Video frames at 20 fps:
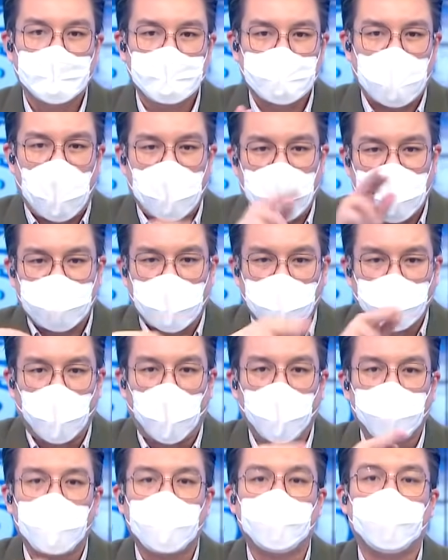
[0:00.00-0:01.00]
ถ้าในตำบ
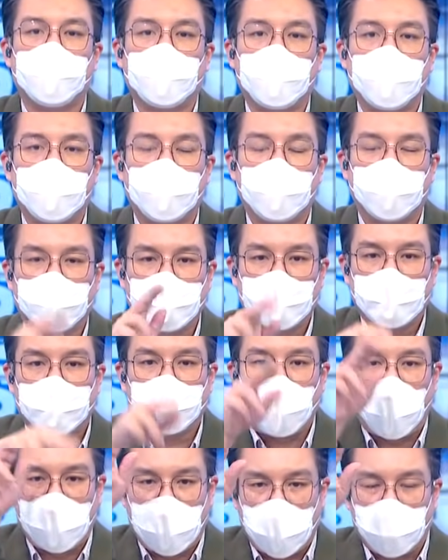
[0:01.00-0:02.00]
ลไม่มี
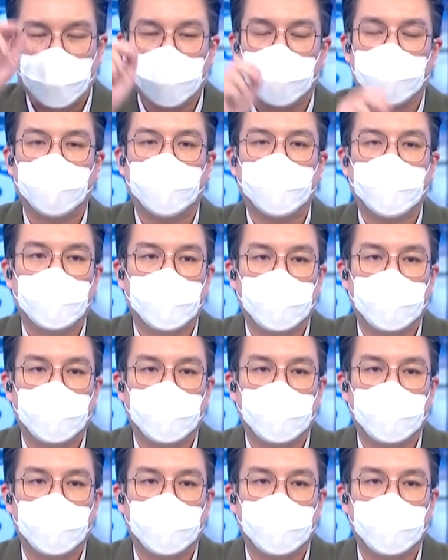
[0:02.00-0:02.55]
ไปอำเภอ